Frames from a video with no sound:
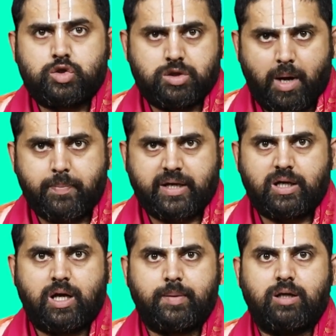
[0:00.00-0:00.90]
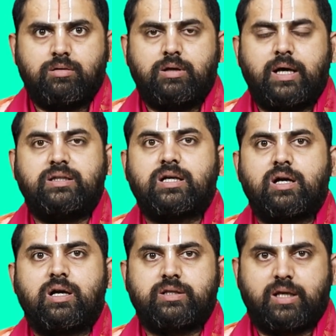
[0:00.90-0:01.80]
శుభ పరిణామాలు
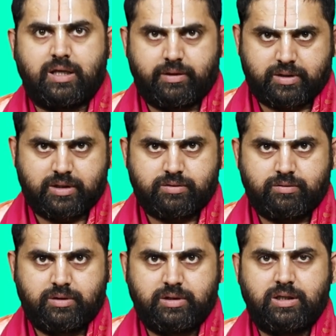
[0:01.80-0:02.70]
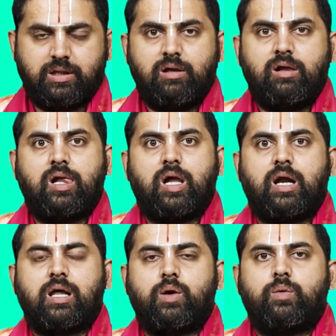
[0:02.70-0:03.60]
అధికంగా జరిగే అవకాశం ఉంటుంది
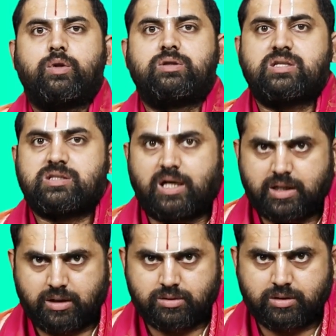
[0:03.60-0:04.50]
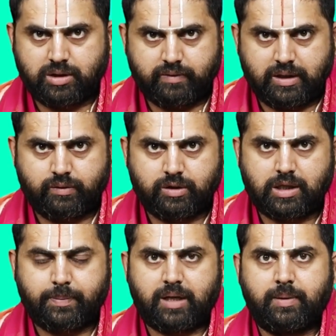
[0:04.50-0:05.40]
అలాగే వృత్తి స్థానాన్ని చూడడం వల్ల
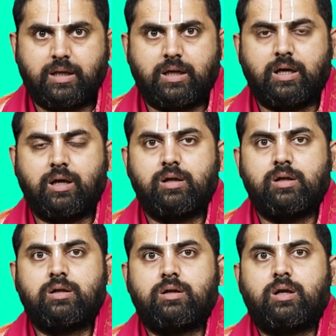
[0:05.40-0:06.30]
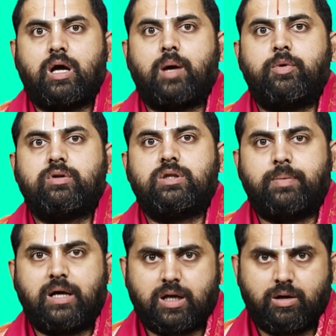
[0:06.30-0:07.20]
వృత్తిపరమైన అభివృద్ధి
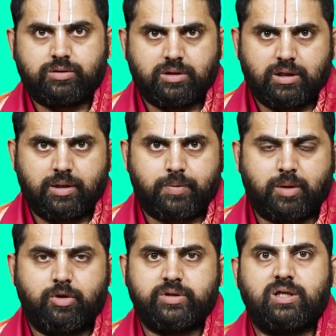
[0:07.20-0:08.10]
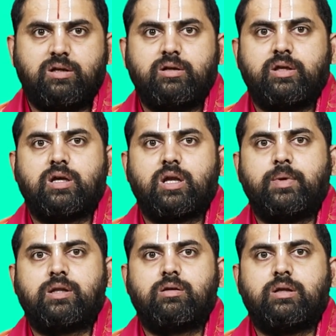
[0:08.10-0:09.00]
బాగా అవుతుంది ప్రమోషన్లు
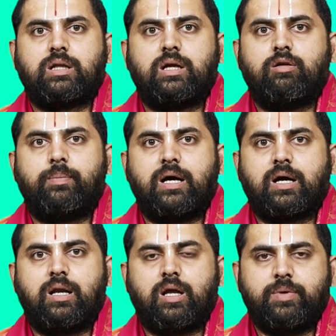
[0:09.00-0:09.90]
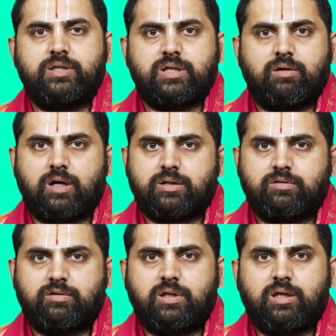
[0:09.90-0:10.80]
ఇంక్రిమెంట్లు ఇట్లాంటివి బాగా లభించే అవకాశం
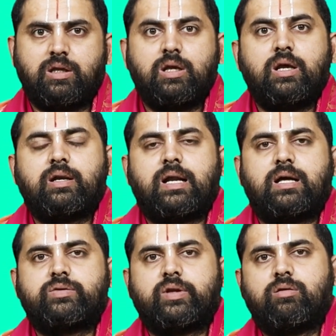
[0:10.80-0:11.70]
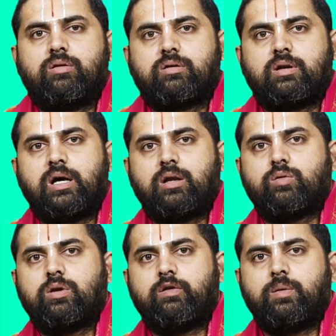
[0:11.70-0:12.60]
ఉంది ట్రాన్స్ఫర్లు కోరుకున్న
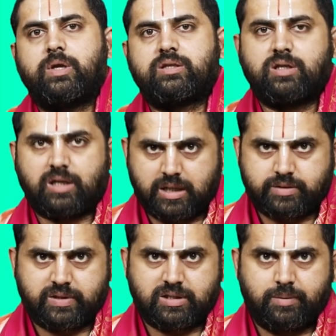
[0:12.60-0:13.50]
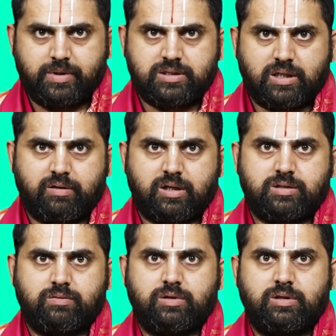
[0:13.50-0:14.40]
అనుకూలమైన ప్లేస్కి ట్రాన్స్ఫర్స్ లభించే
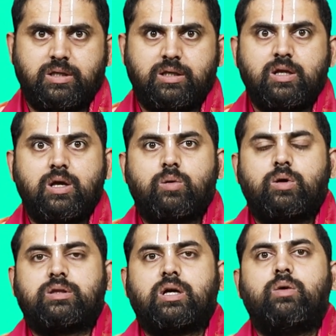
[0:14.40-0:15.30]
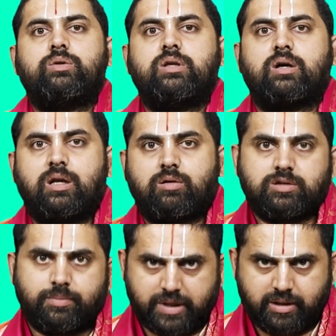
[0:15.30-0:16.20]
అవకాశం ఉంటుంది కొత్తగా ఉద్యోగాల
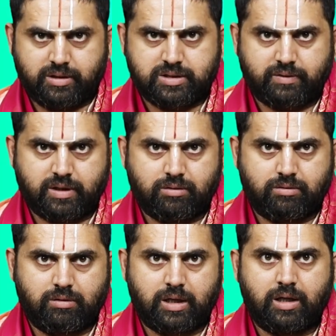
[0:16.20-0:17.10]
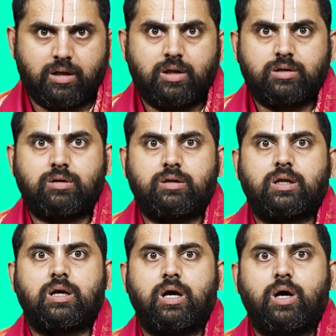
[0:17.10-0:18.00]
కోసం ప్రయత్నించే వాళ్ళు కూడా
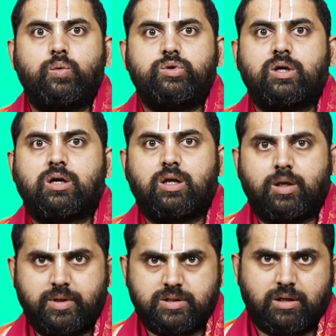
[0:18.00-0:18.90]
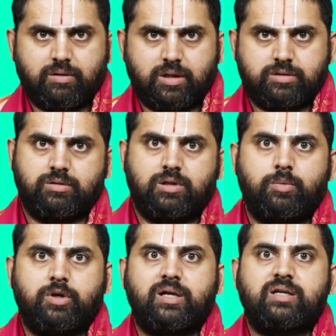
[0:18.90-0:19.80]
తొందరగా ఉద్యోగం లభించే అవకాశం ఉంది
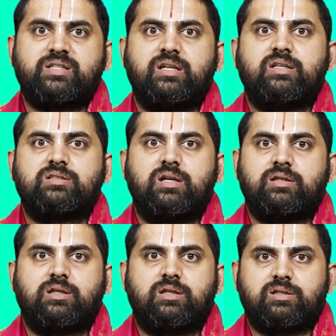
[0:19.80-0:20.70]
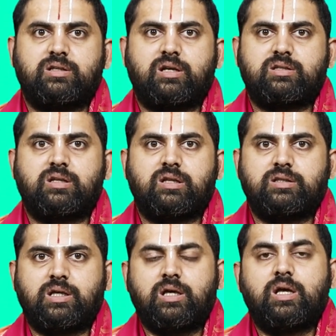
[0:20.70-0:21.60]
ముఖ్యంగా శని దశలు అంతర్దశలు
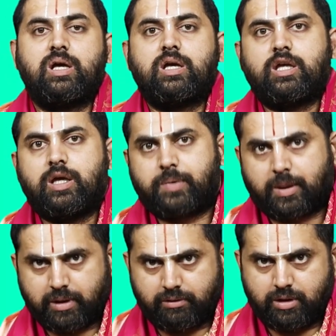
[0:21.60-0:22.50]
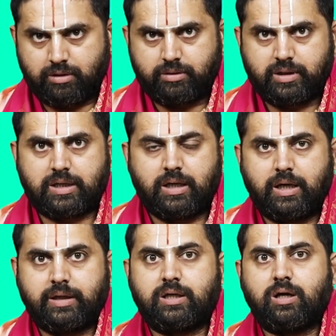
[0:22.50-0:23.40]
నడిచినట్లయితే ఈ ప్రభావాలు ఇంకా
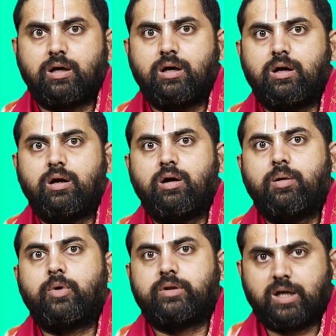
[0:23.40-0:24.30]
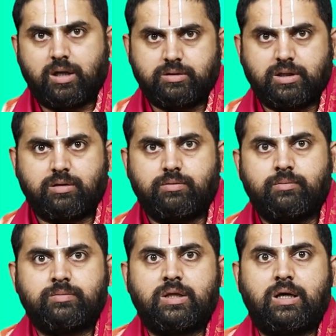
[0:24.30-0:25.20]
అధికంగా పొందగలుగుతారు
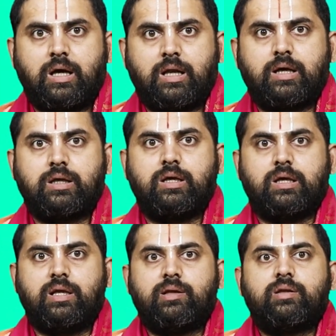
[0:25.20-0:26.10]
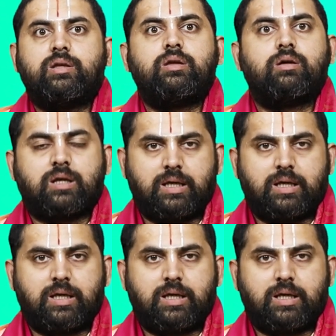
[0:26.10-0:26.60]
అలాగే ఈ యొక్క